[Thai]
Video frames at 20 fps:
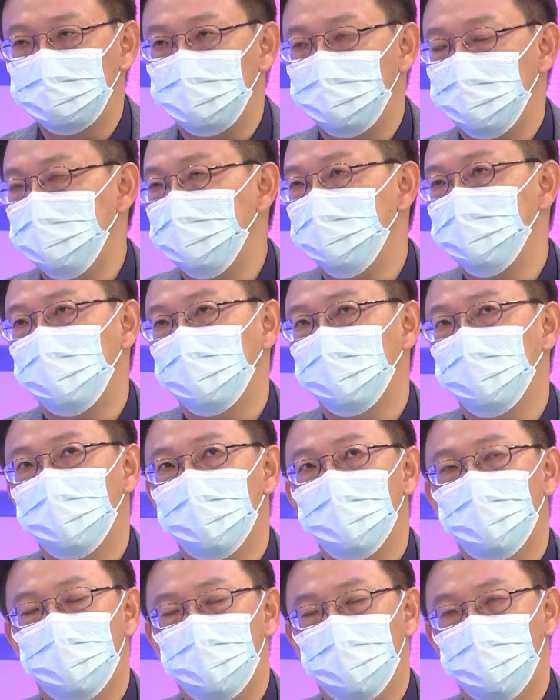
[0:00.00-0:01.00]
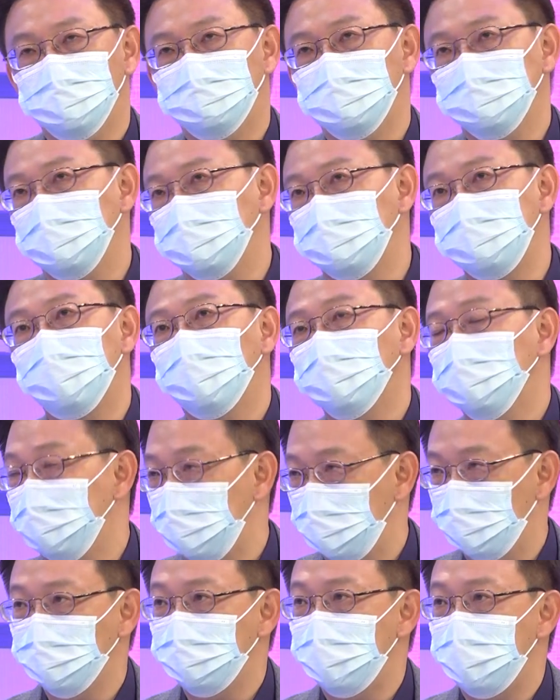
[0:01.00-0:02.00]
แต่ไม่ได้แบบว่าโอ้โหฉันจะเที่ยวที่
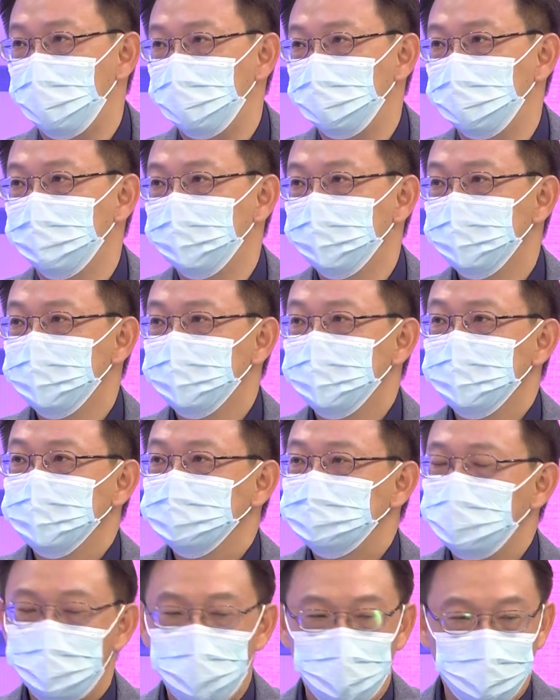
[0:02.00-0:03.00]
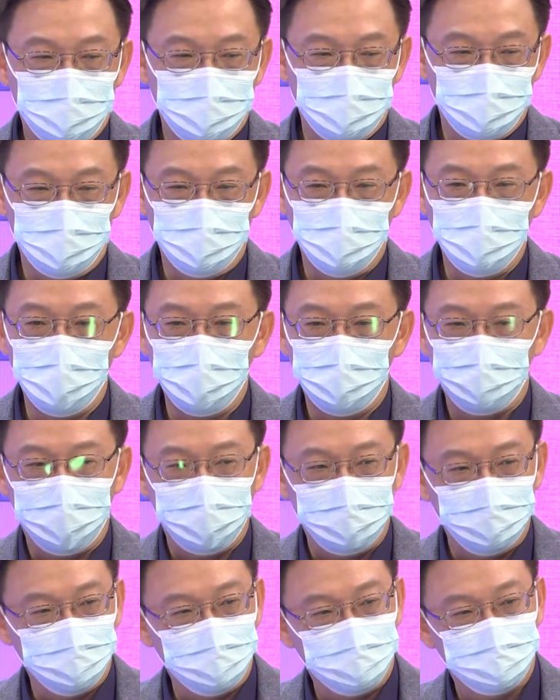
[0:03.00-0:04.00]
ไหนก็ได้แต่ไม่อยากเสี่ยงจะแบบว่าโอ้โหออกไป
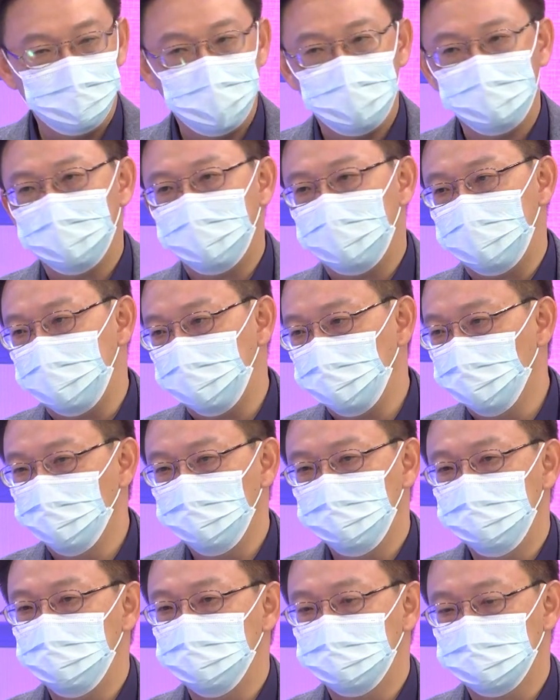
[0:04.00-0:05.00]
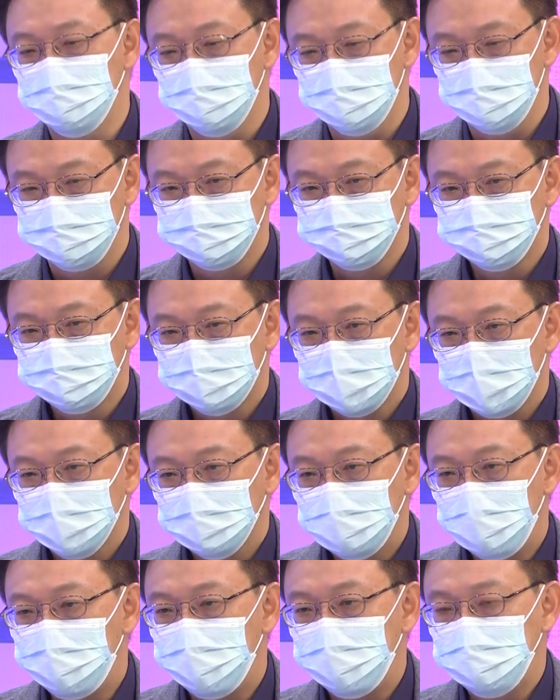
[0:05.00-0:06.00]
แล้วแบบร้านอาหารนู่นนี้คือ
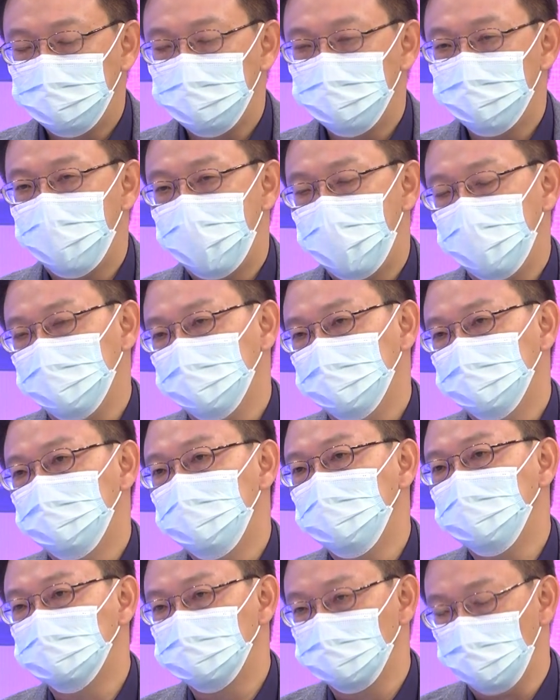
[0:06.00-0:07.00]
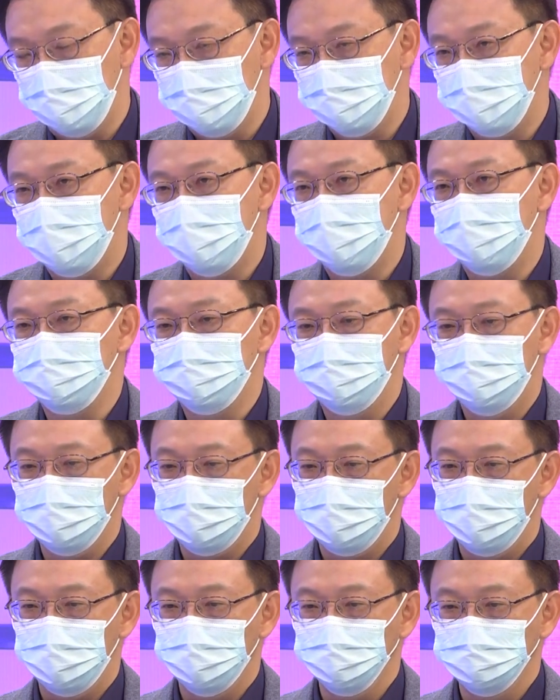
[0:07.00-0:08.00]
ถ้าไปที่พักที่สวยงามแล้
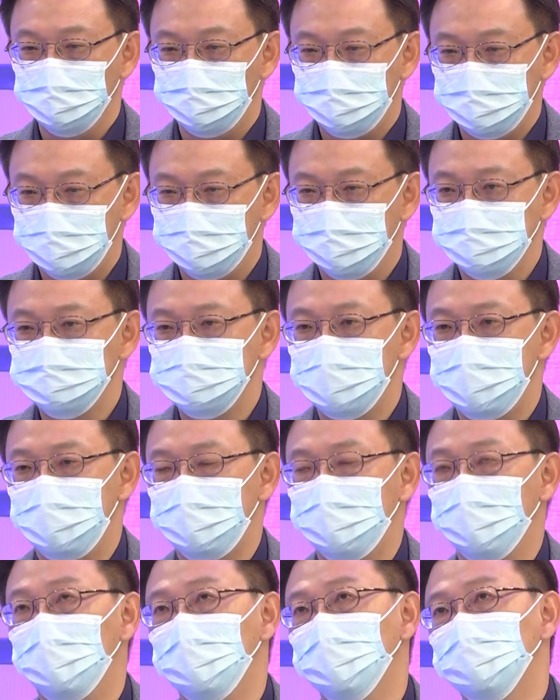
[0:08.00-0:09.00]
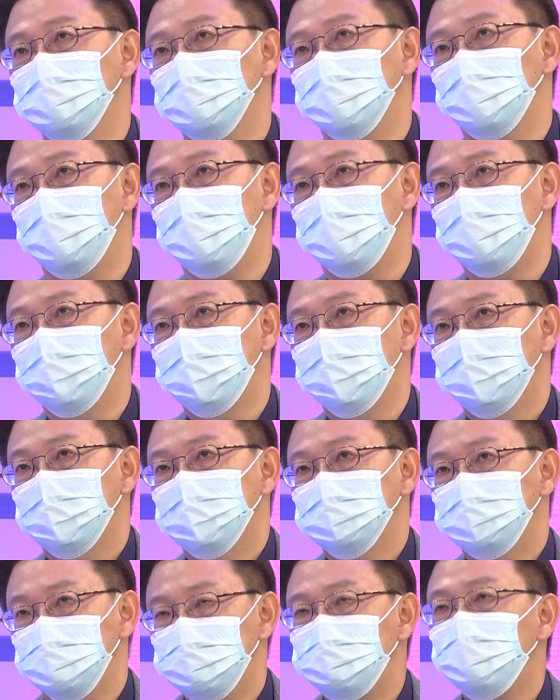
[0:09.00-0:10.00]
วก็รู้สึกเป็นธรรมชาติแล้วก็รู้สึกว่า
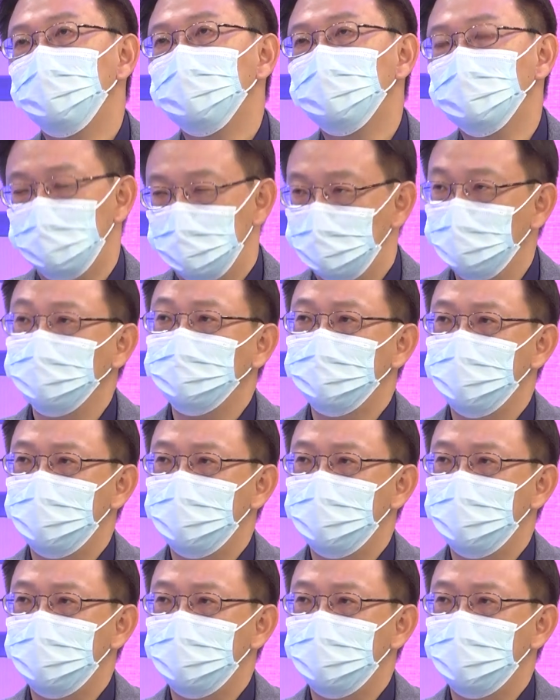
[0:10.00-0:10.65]
ใช้ชีวิตอยู่ในนั้น